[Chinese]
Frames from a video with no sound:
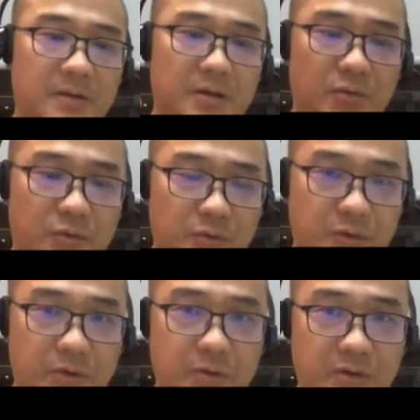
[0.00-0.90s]
客户用的
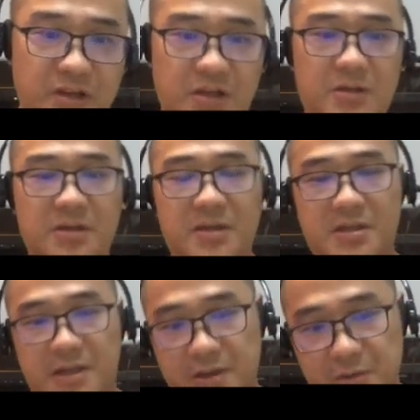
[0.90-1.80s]
越多，你挣的
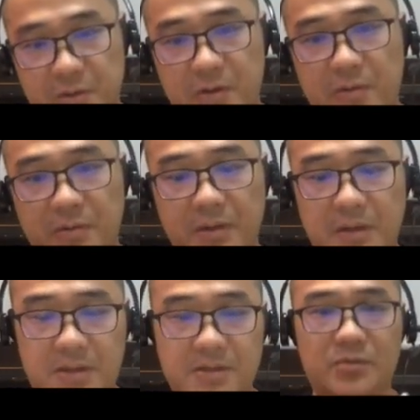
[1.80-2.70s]
钱也就越来越多，
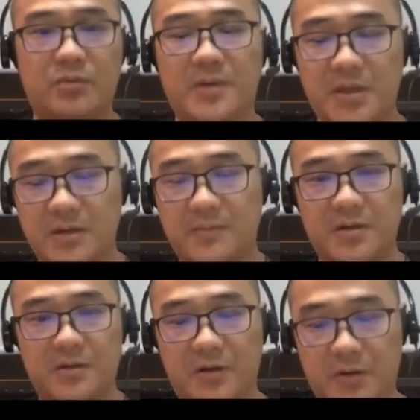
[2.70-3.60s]
那这是我们一个比
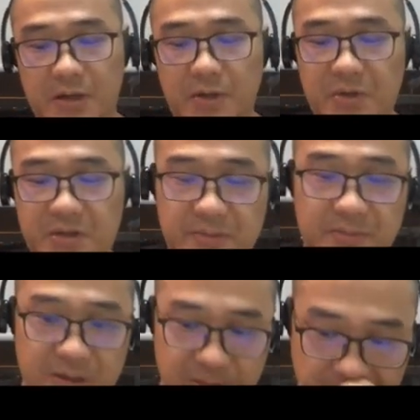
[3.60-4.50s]
较好的一个愿景
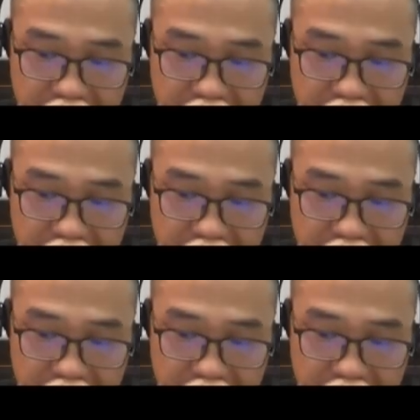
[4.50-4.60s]
吧，对吧？